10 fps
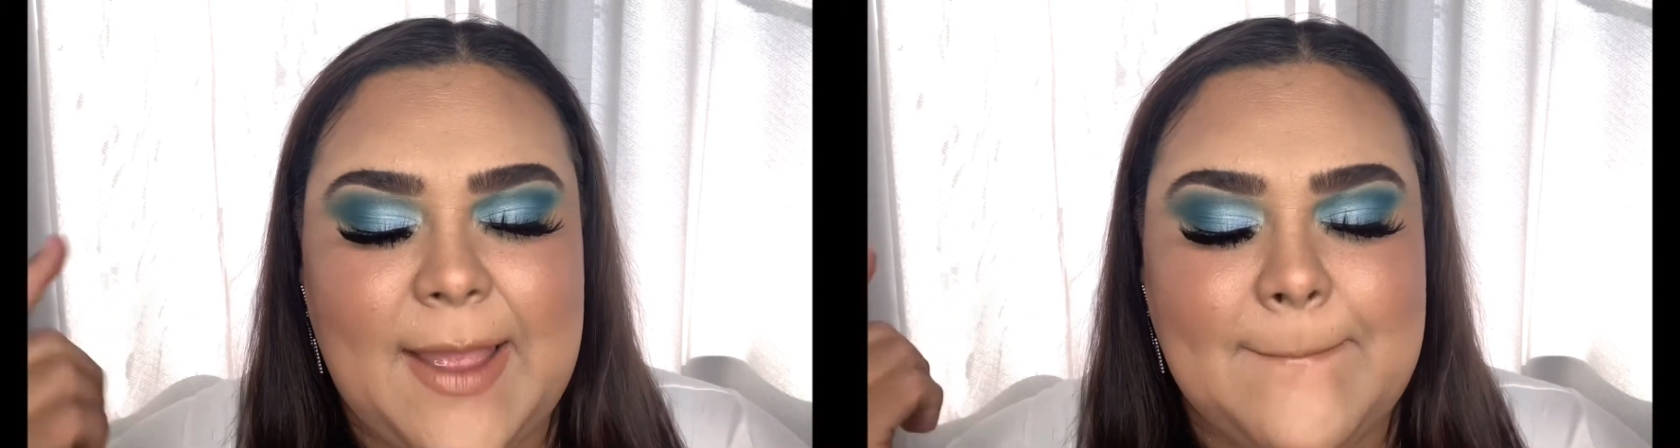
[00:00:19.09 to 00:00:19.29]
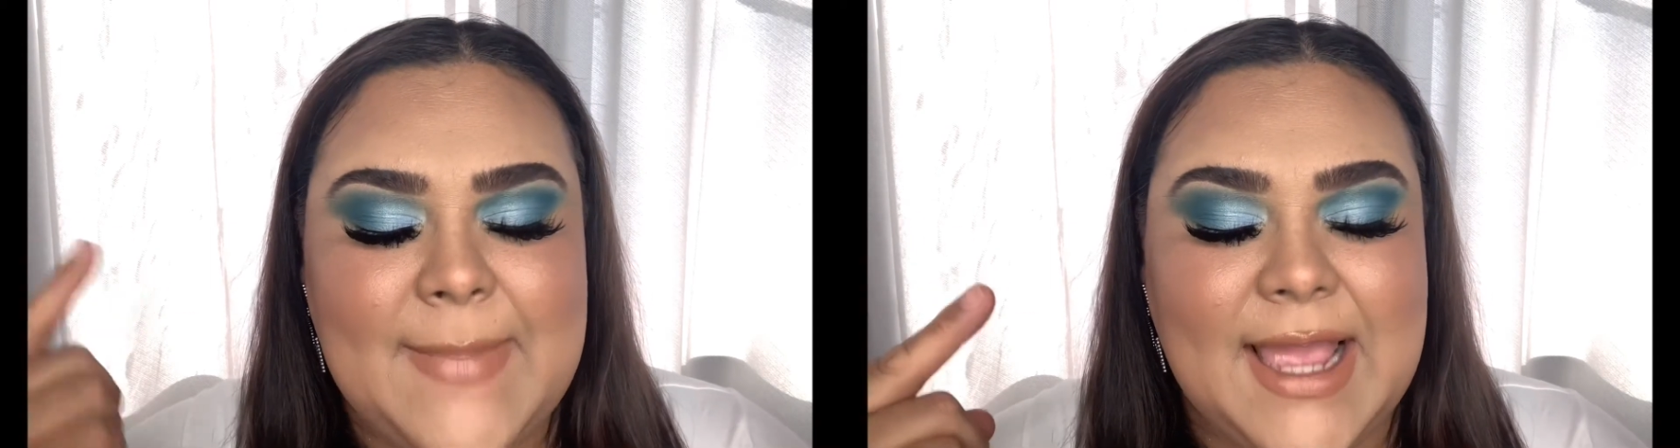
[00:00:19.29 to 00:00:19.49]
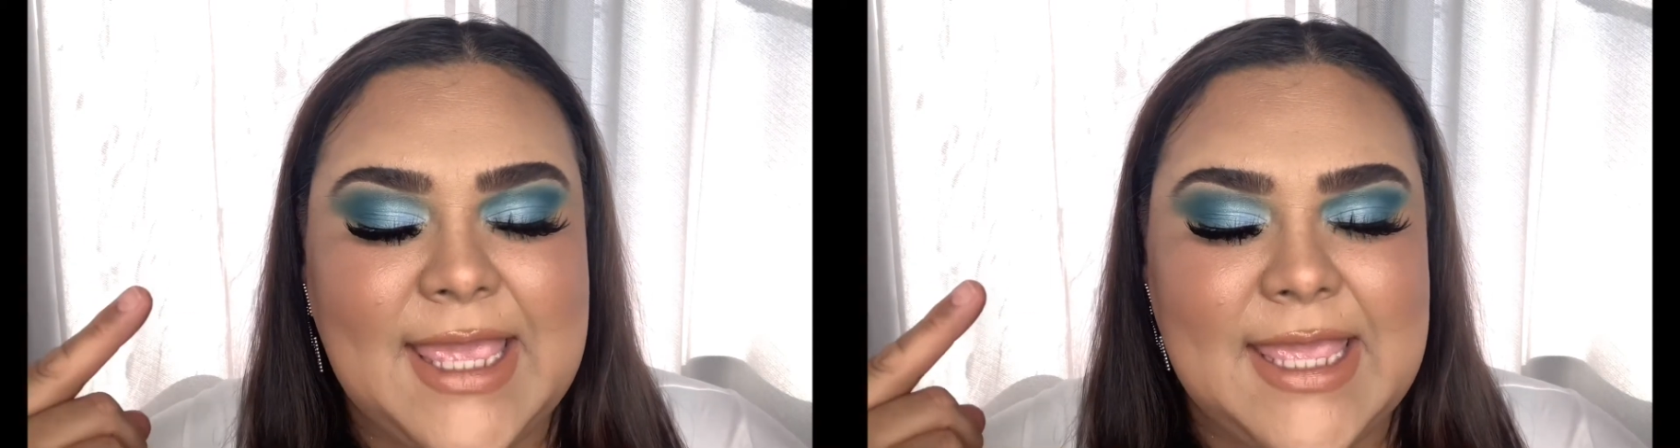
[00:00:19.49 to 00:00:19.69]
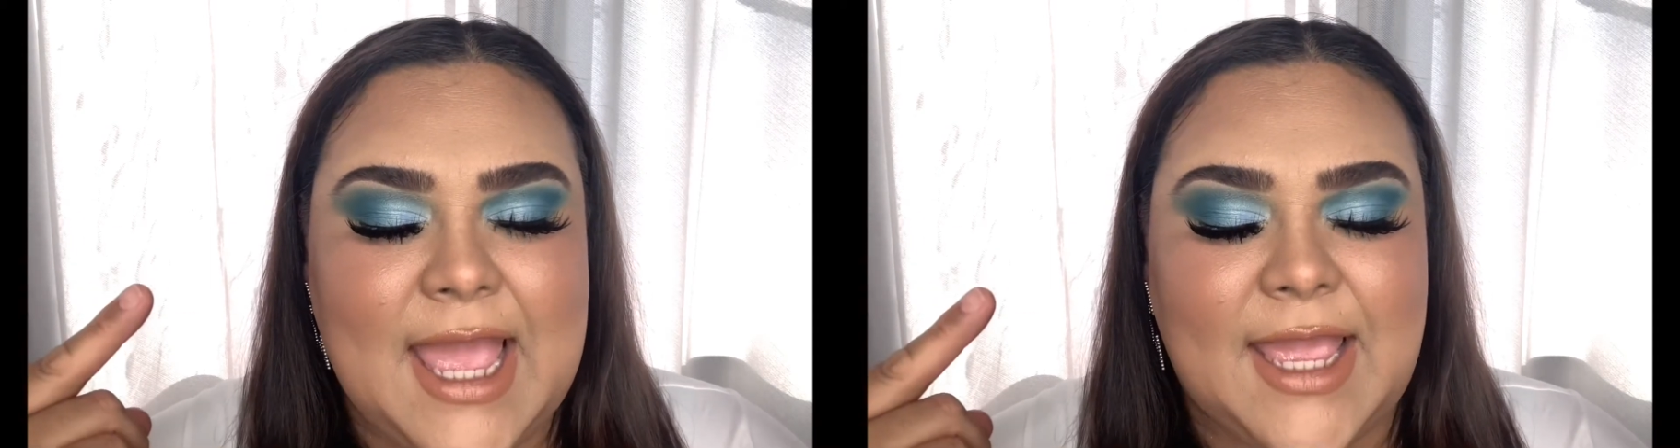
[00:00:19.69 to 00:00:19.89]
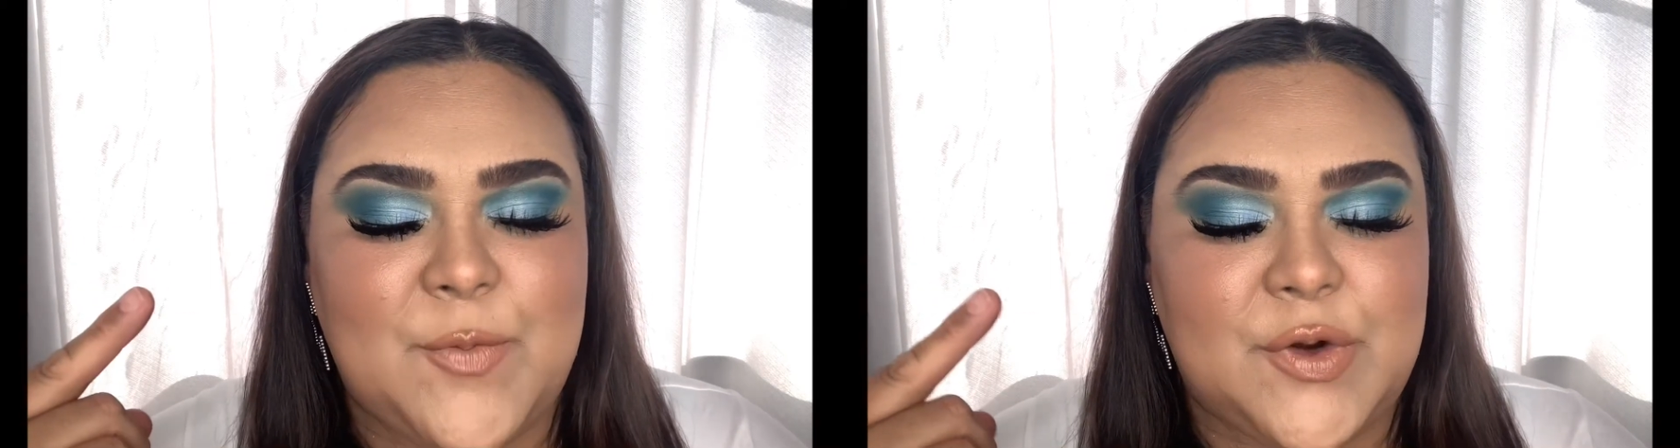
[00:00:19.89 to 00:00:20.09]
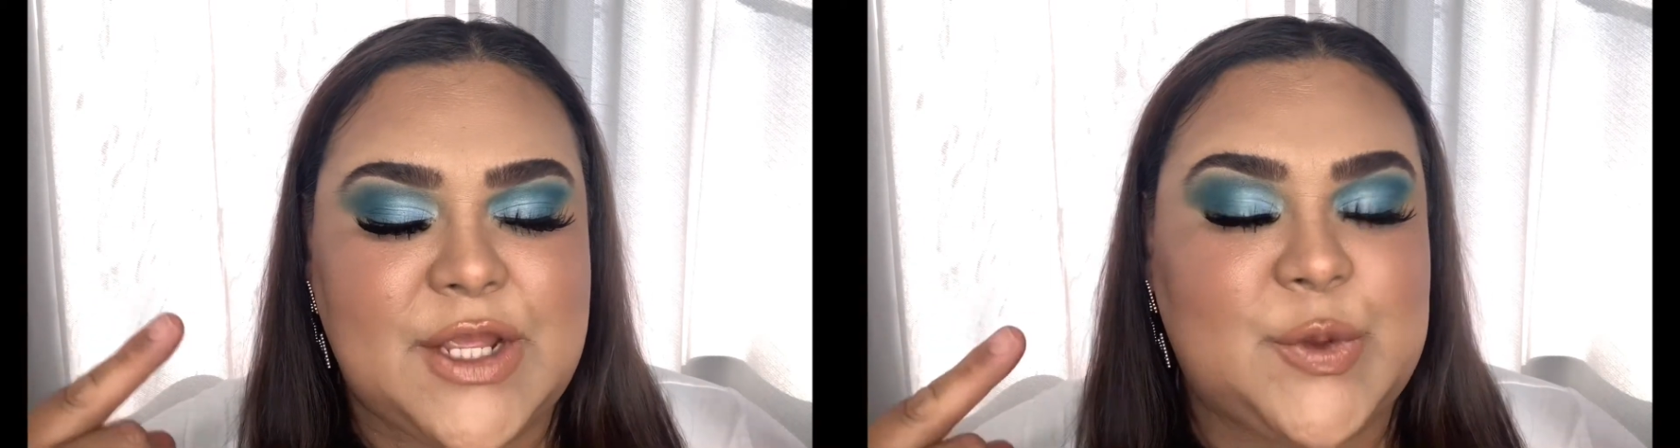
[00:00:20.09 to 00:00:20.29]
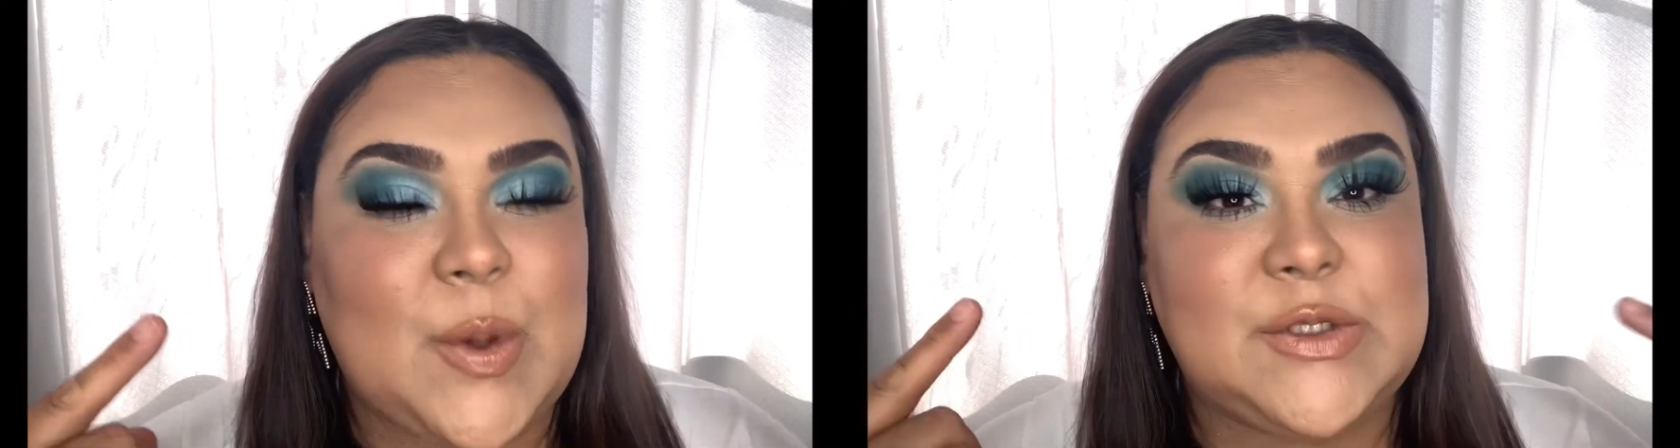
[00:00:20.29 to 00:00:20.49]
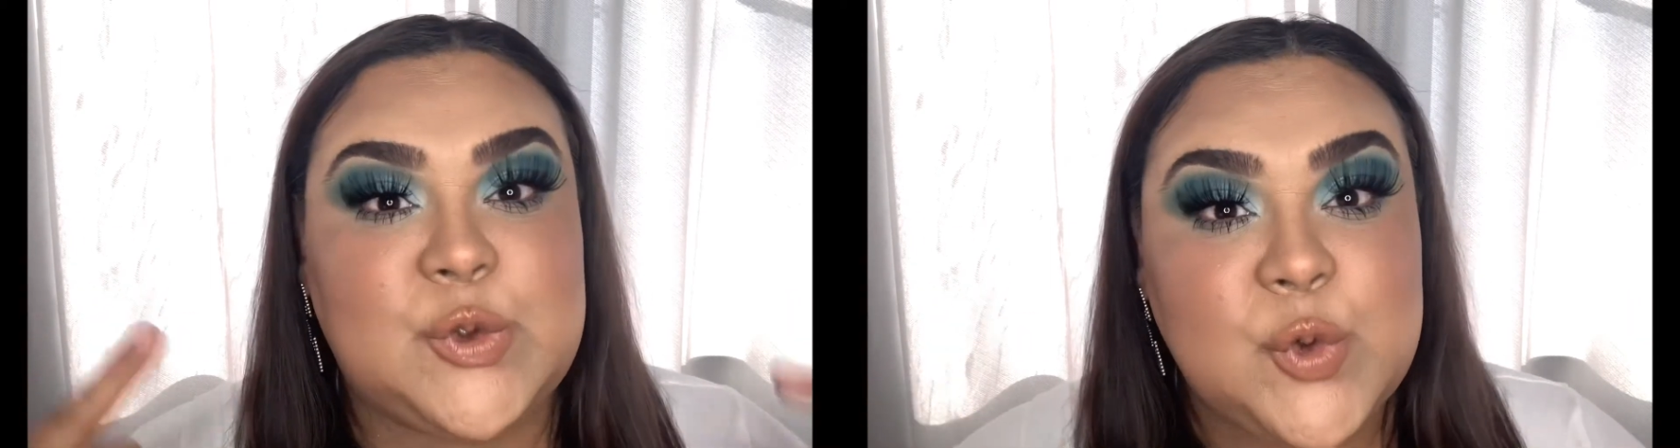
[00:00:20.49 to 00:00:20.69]
maquillaje bonito
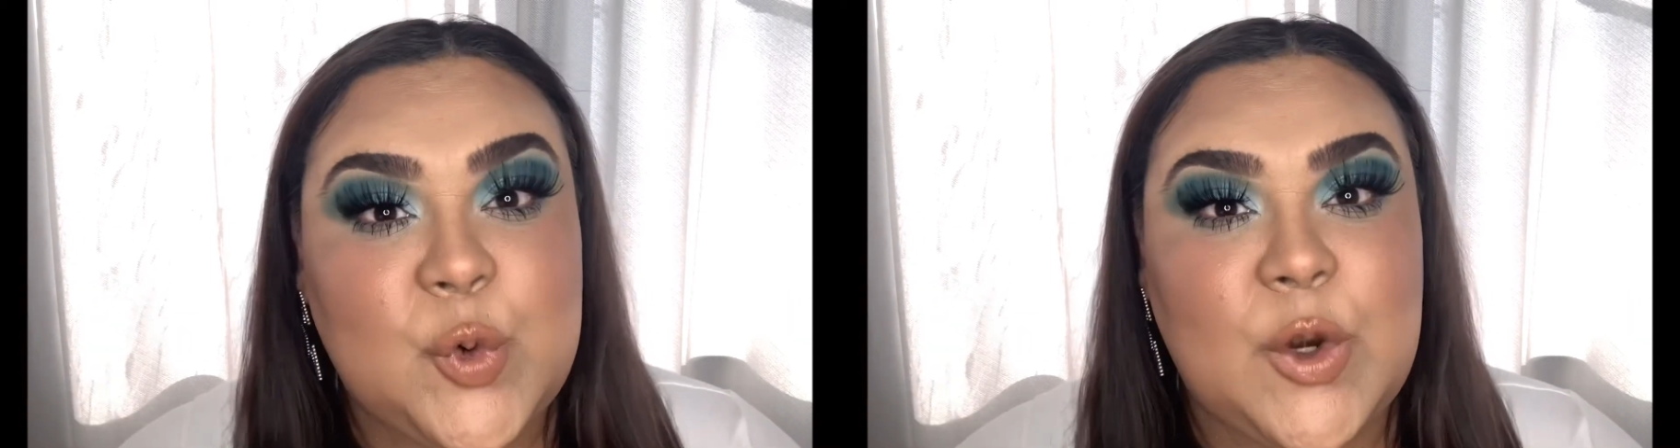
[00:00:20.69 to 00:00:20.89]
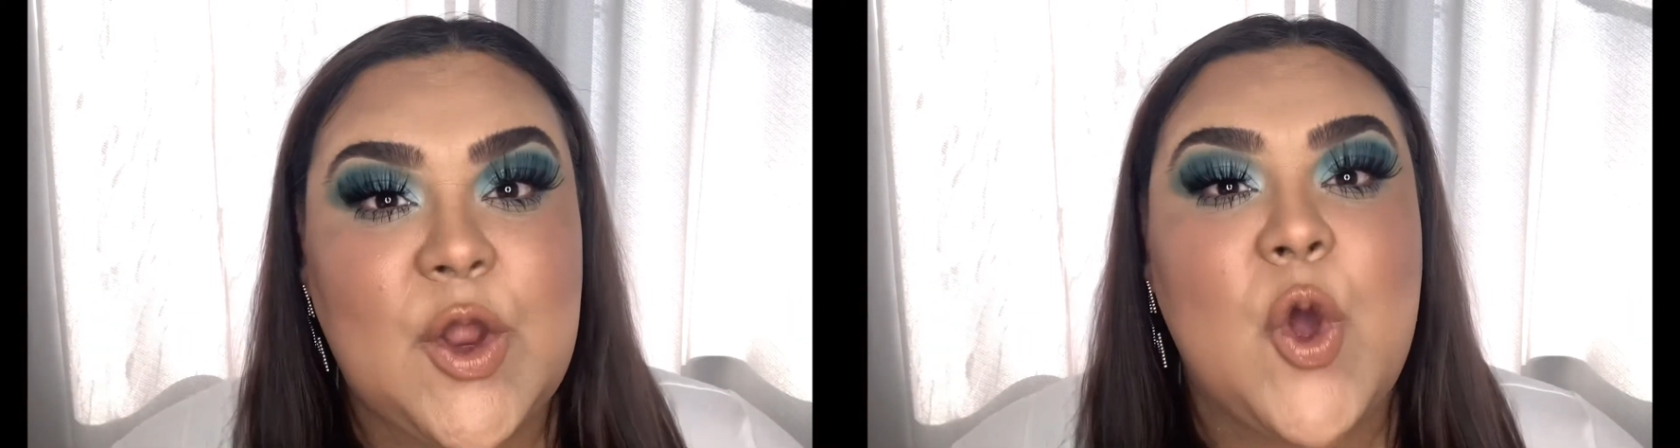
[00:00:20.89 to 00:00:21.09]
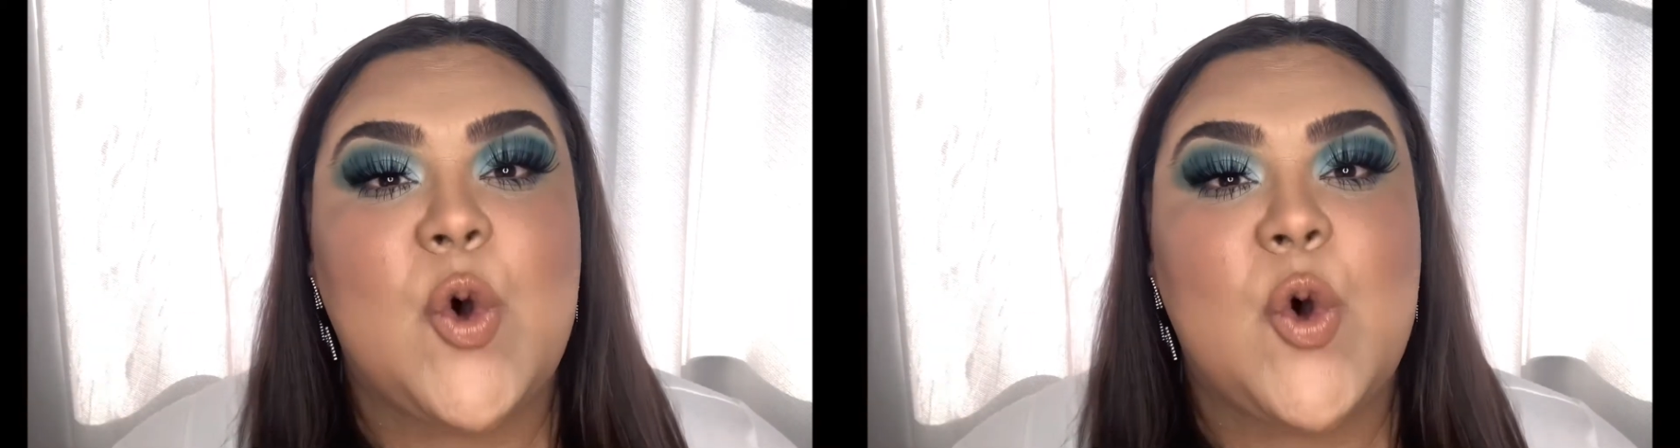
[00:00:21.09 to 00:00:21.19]
azul